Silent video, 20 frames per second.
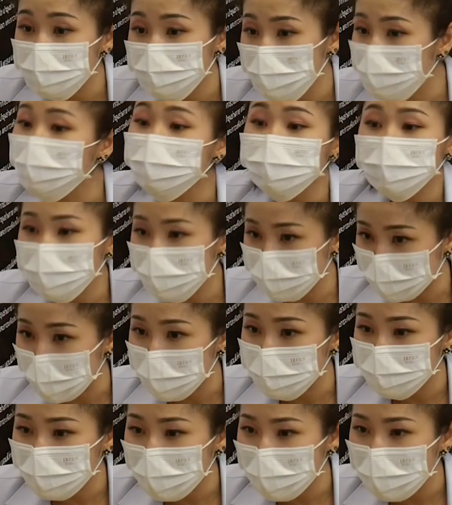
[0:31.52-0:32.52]
เป็นประธานใน
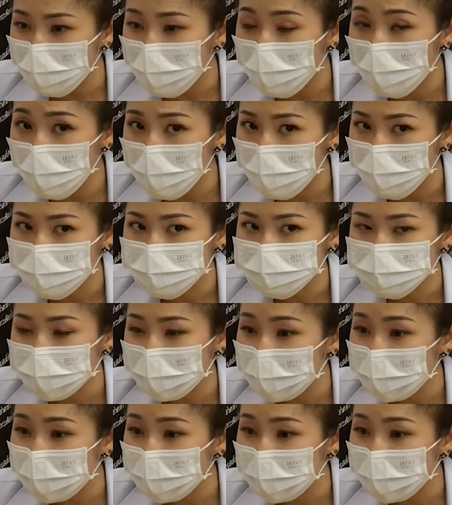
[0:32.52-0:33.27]
พิธีเปิดงาน